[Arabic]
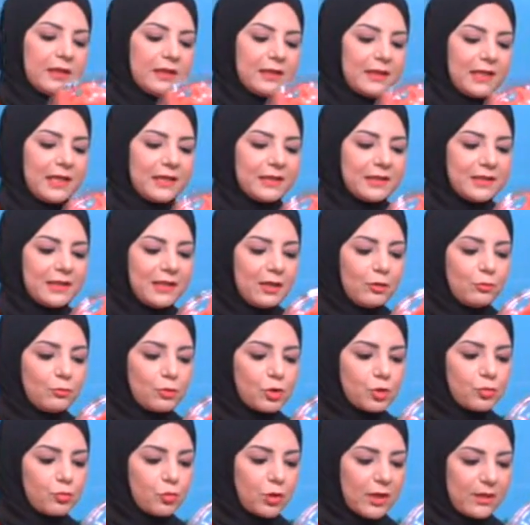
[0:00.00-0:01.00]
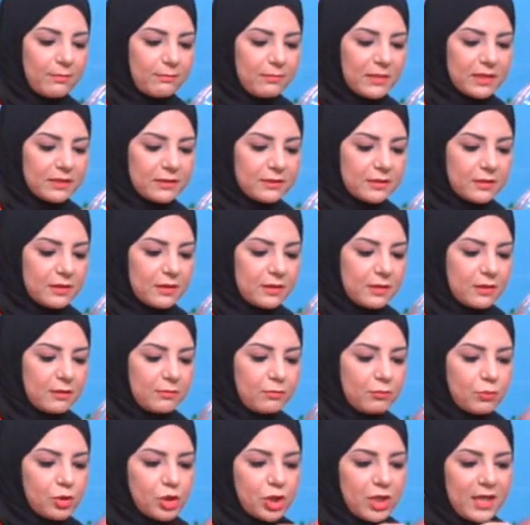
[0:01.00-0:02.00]
لان لو مش مجمد
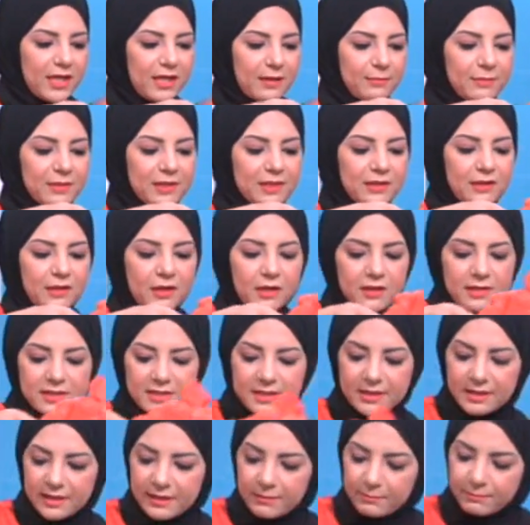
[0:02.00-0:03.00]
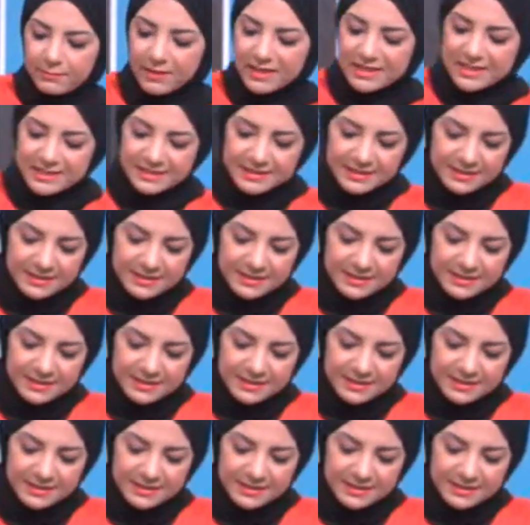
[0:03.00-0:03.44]
مش هيعمل لنا ايس كريم بس